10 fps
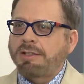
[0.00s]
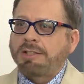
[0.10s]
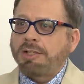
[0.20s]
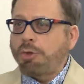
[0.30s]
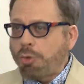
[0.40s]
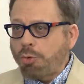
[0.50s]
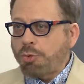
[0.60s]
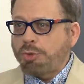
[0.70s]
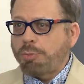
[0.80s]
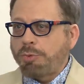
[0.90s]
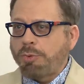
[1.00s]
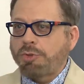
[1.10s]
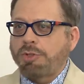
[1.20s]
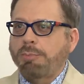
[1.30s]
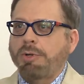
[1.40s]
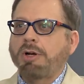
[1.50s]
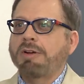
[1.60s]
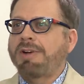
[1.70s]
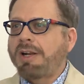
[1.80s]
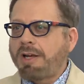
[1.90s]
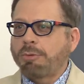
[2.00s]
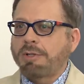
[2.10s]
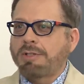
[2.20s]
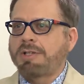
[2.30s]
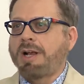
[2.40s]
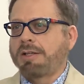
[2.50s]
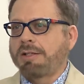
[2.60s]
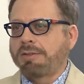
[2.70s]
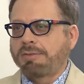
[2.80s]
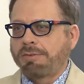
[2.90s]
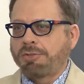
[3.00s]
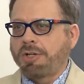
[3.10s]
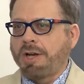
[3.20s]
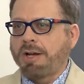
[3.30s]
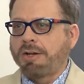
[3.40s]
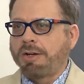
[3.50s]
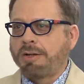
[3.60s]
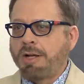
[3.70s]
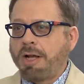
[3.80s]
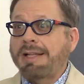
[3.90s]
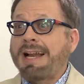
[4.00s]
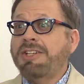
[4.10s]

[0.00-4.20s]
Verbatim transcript: tylu ludzi było, że blokowali autostrady było, w Chicago. Było. Dla